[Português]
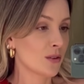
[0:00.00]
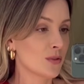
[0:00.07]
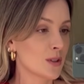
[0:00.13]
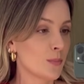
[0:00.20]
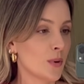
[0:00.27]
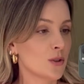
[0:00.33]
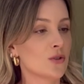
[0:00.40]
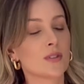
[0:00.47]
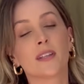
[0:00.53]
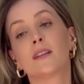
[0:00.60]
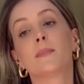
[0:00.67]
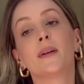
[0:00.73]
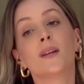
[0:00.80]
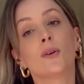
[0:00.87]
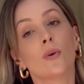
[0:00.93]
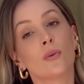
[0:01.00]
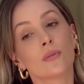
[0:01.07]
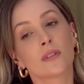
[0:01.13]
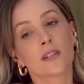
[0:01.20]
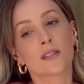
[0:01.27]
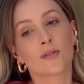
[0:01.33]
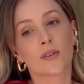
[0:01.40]
que você pode usar também em
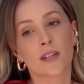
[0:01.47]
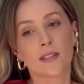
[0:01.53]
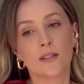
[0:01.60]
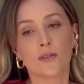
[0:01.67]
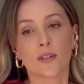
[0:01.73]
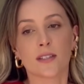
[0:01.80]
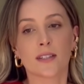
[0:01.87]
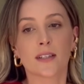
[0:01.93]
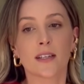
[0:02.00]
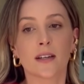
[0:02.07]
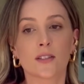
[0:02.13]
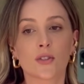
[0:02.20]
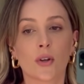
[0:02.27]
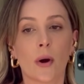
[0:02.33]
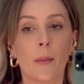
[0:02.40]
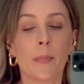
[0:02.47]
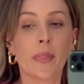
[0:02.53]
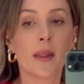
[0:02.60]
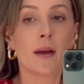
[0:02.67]
outras ocasiões. Aqui é só